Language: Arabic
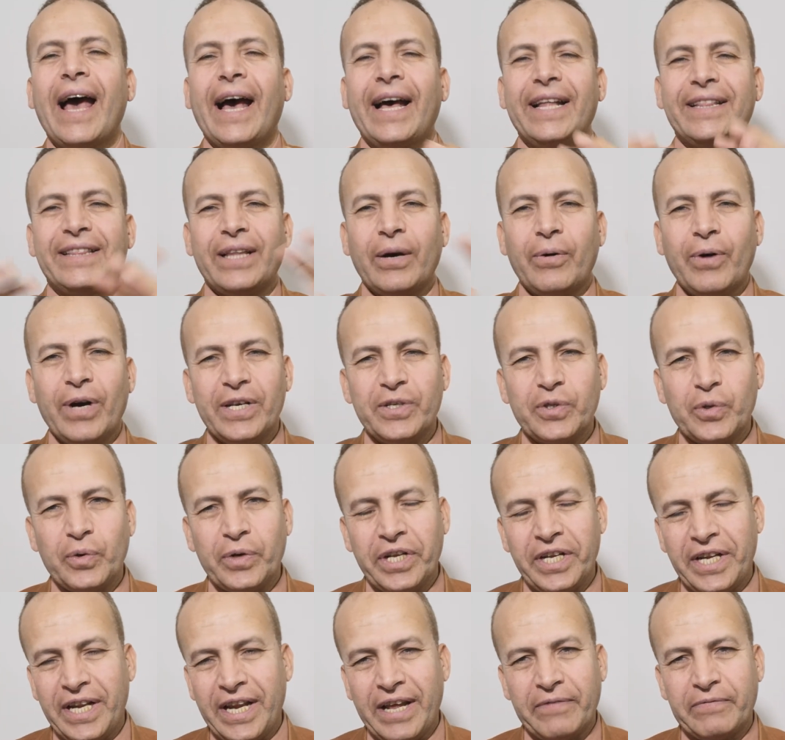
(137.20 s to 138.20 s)
التوازن
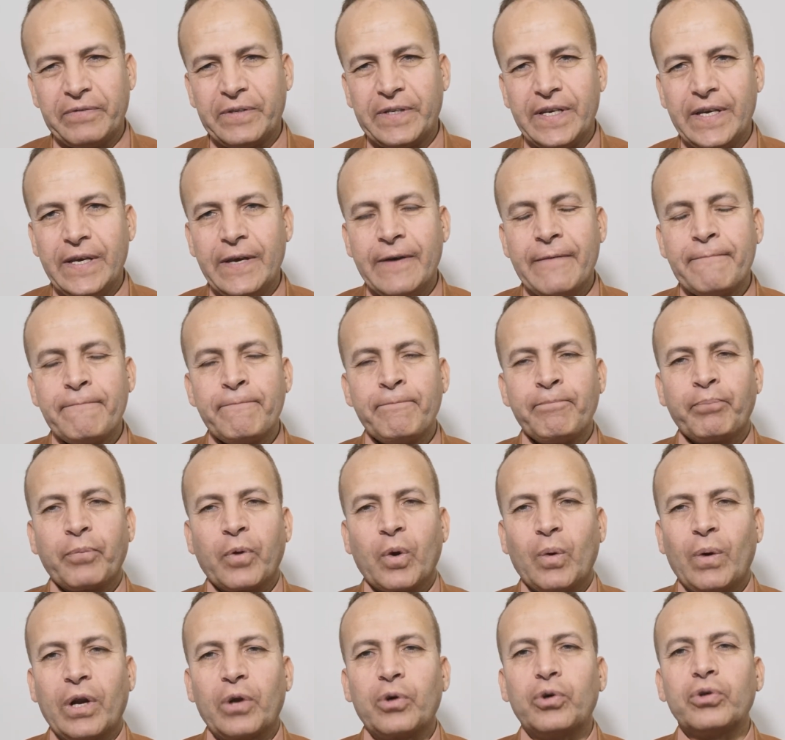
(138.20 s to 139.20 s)
النفسي
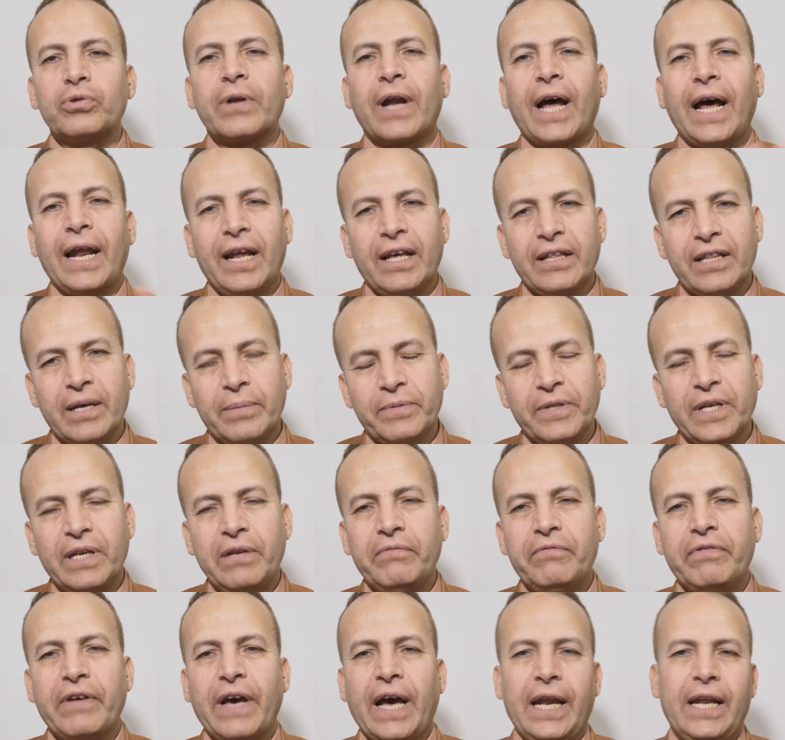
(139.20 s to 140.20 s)
والقدرة على ضبط
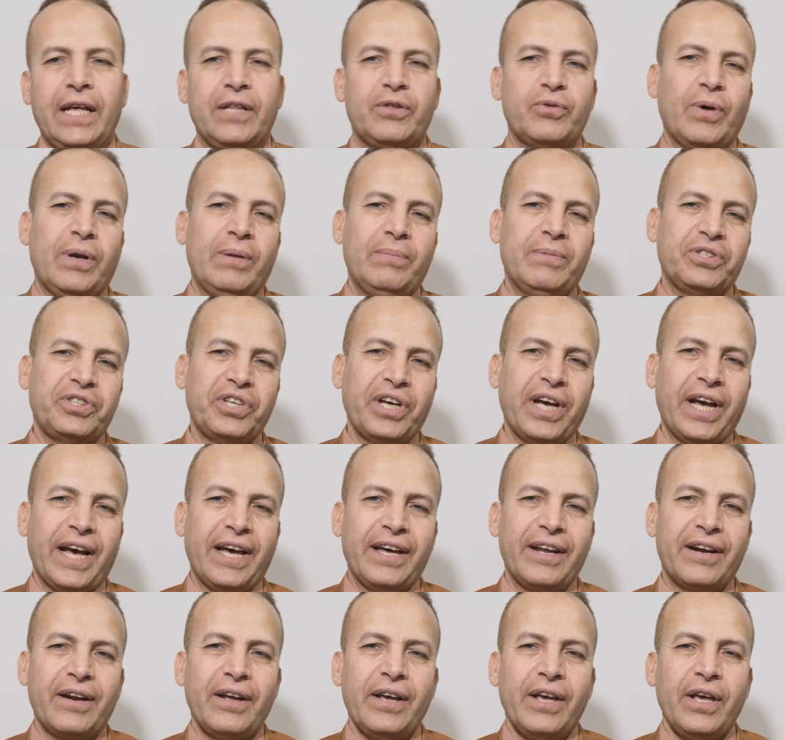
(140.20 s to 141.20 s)
الانفعالات
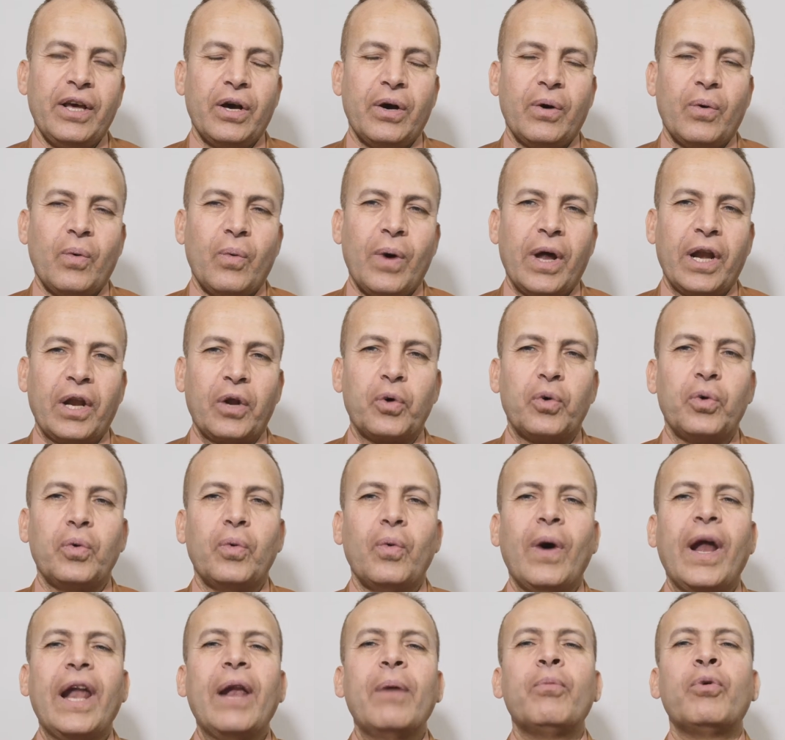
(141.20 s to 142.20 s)
والمشاعر
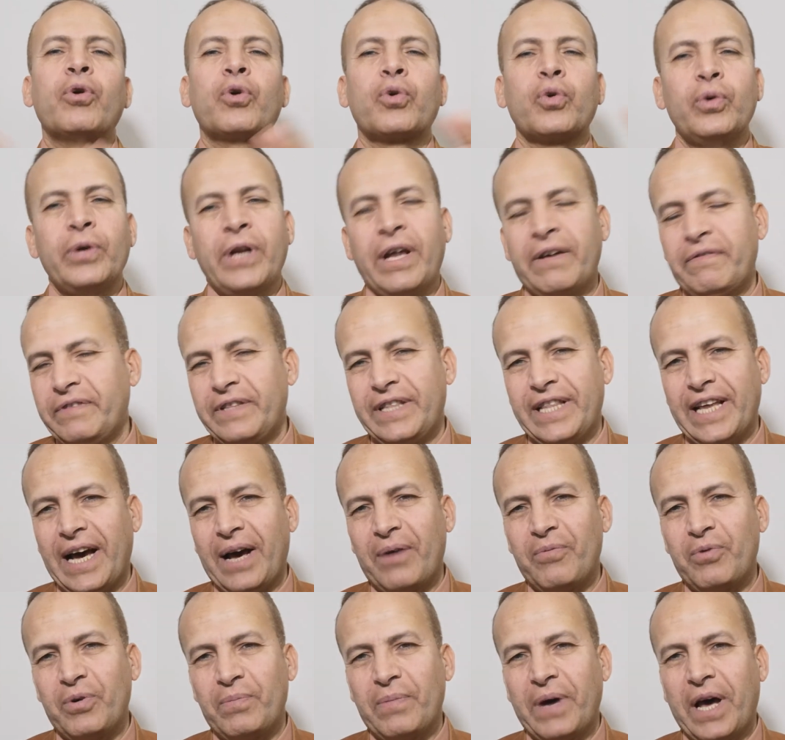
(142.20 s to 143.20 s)
والمرونة في
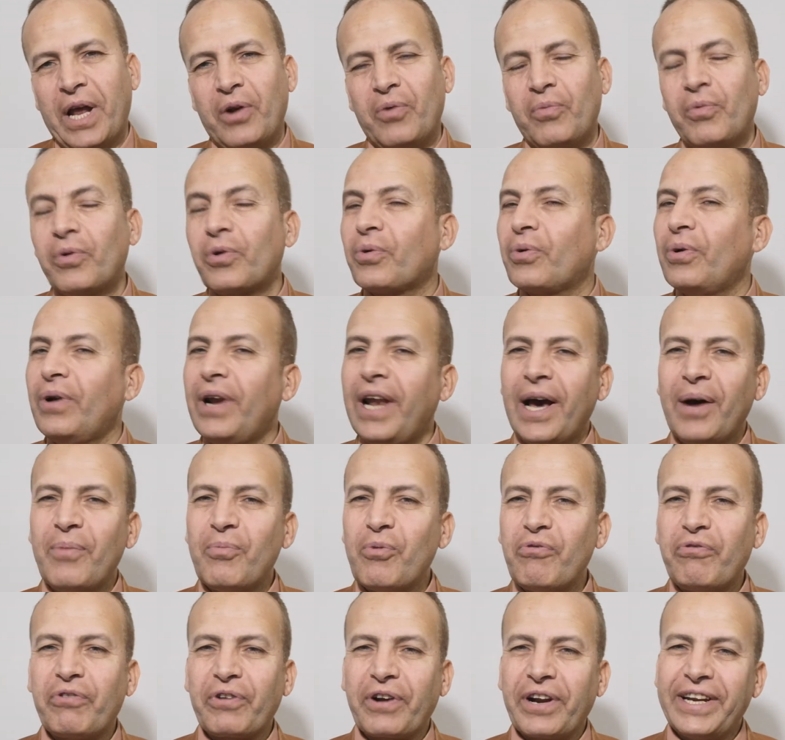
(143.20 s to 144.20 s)
التعامل مع الأمور كلها
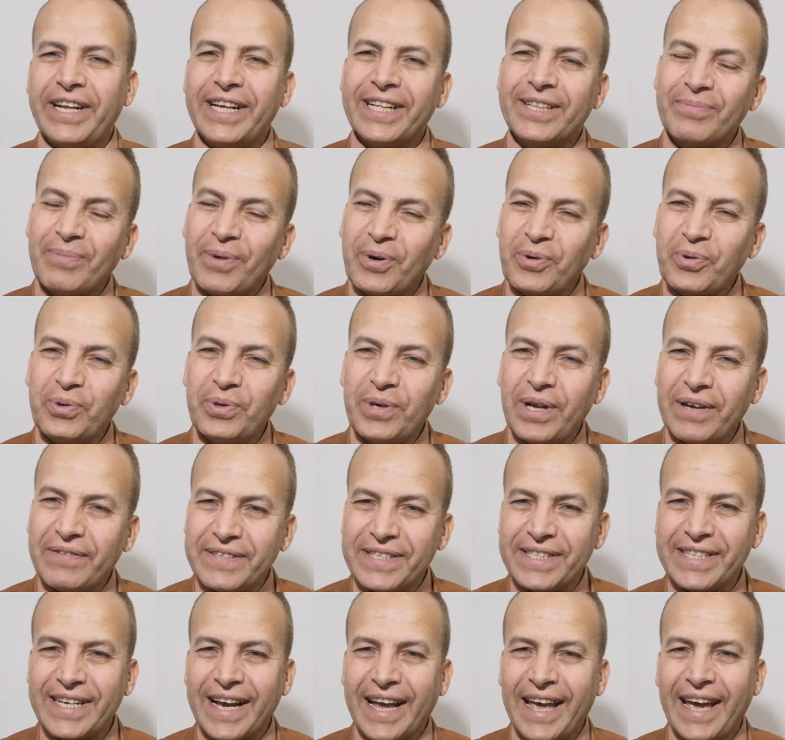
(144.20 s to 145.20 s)
مفردات موجودة في
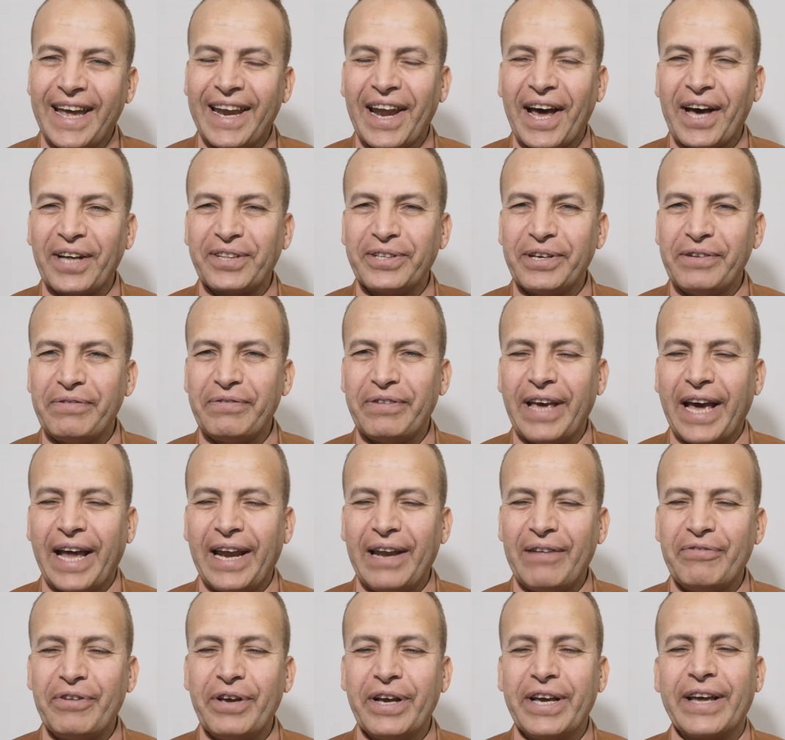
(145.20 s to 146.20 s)
الذكاء العاطفي
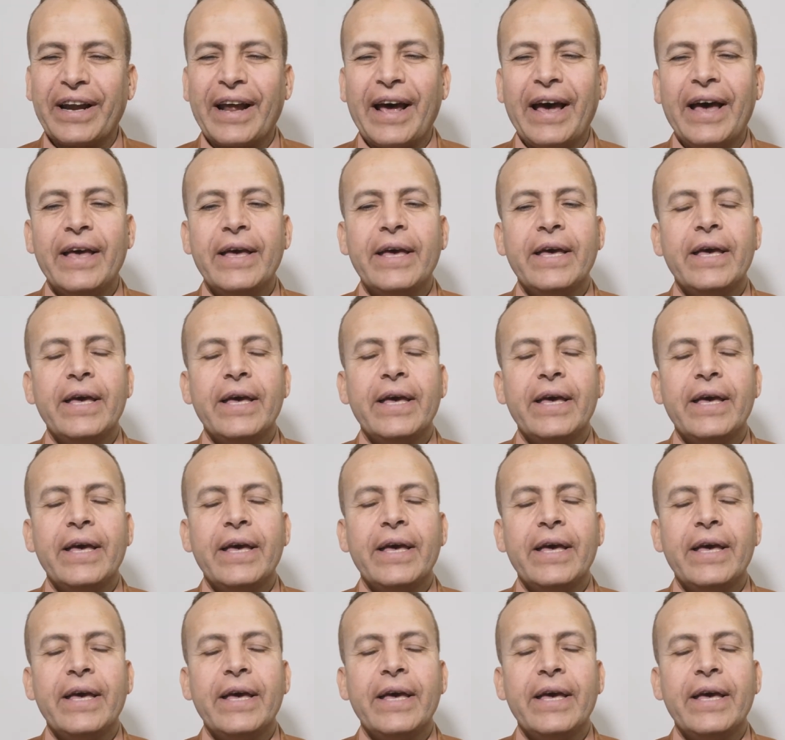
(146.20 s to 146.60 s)
على فكرة